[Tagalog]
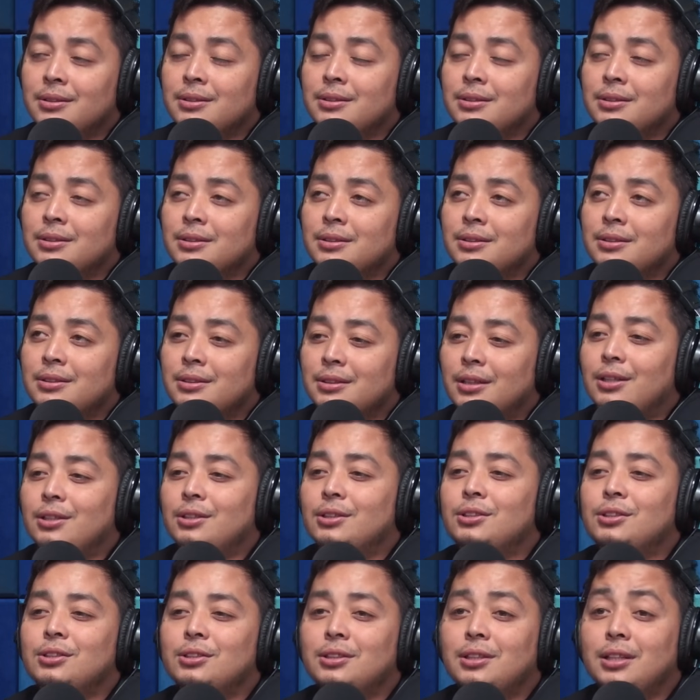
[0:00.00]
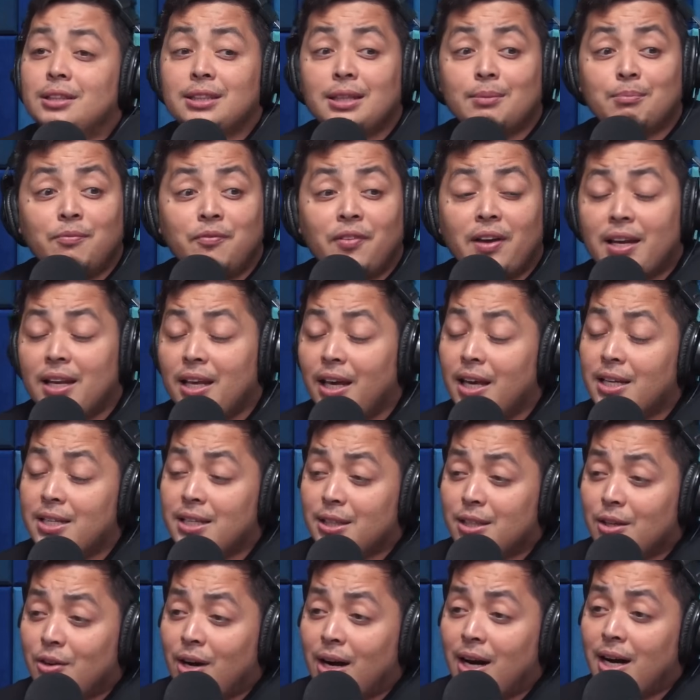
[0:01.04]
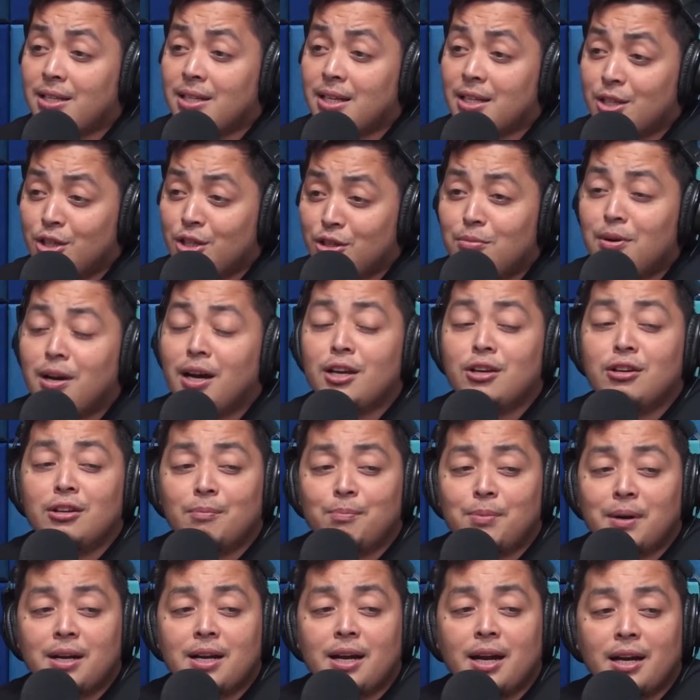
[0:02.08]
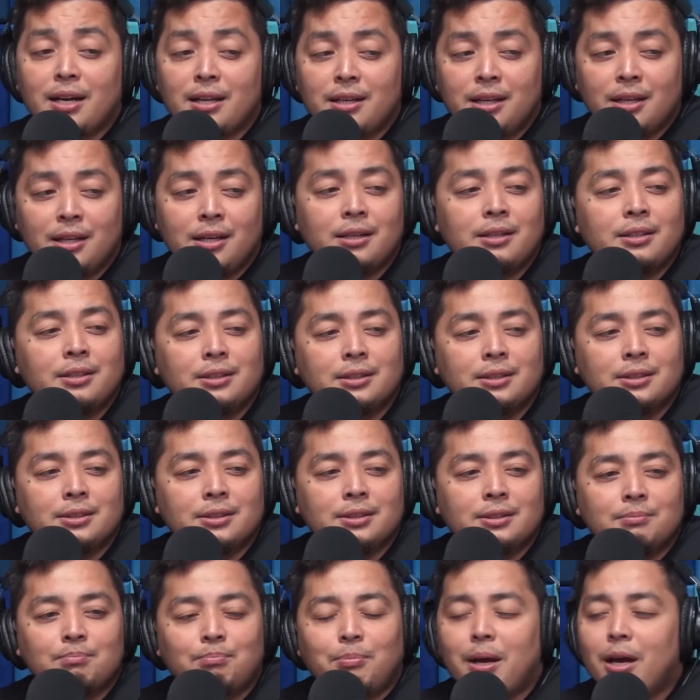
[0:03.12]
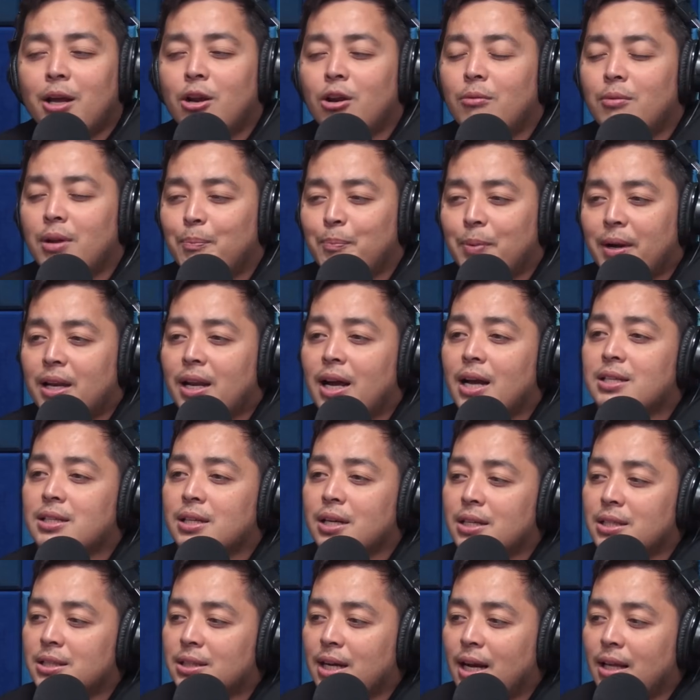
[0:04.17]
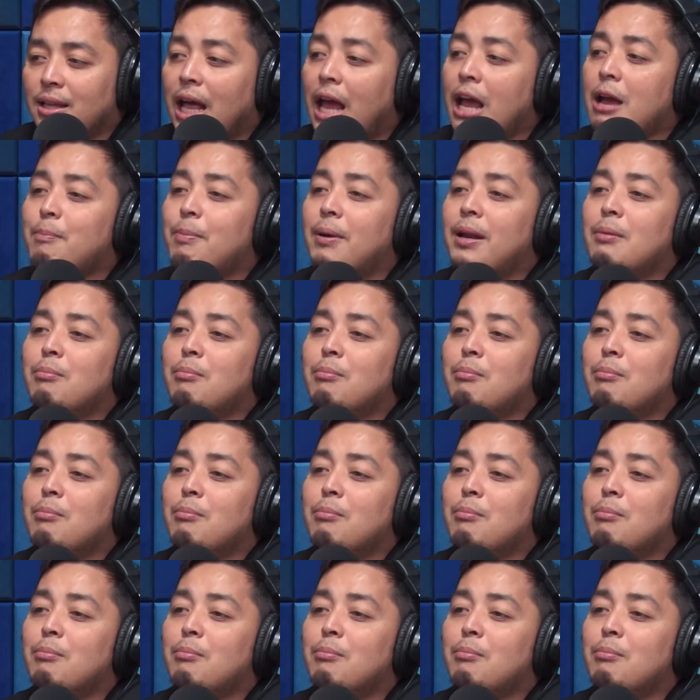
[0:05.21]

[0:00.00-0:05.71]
Mm-hmm. Oo. Kasi very easy to access yung mga yun na pagkain eh. Pero na pag nag-search ka, ang dami palang